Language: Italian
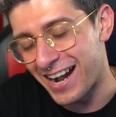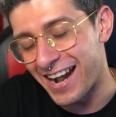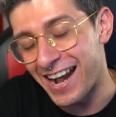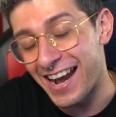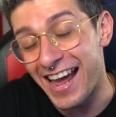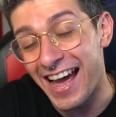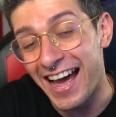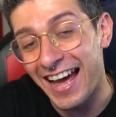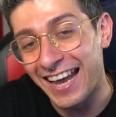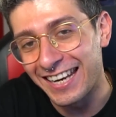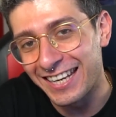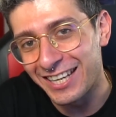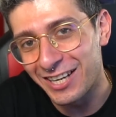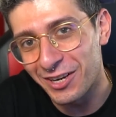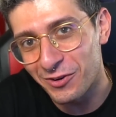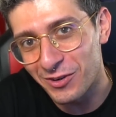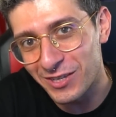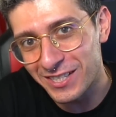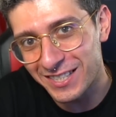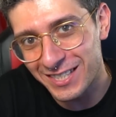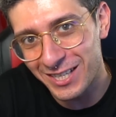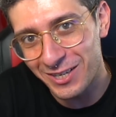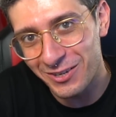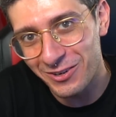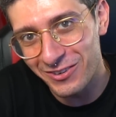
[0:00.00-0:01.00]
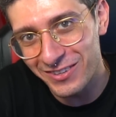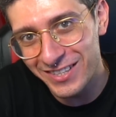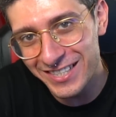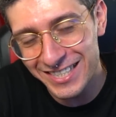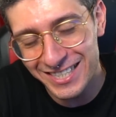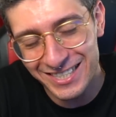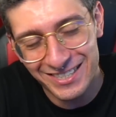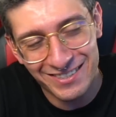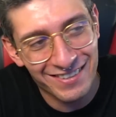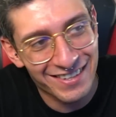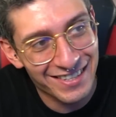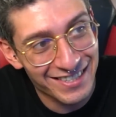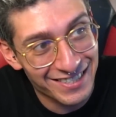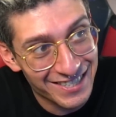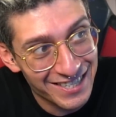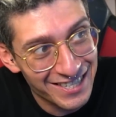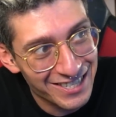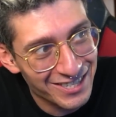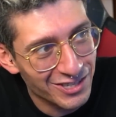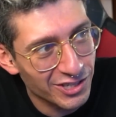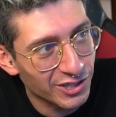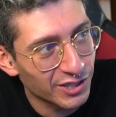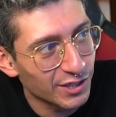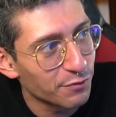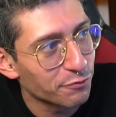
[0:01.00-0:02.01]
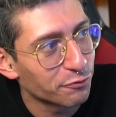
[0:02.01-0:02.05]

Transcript: reale in questa nuovissima season di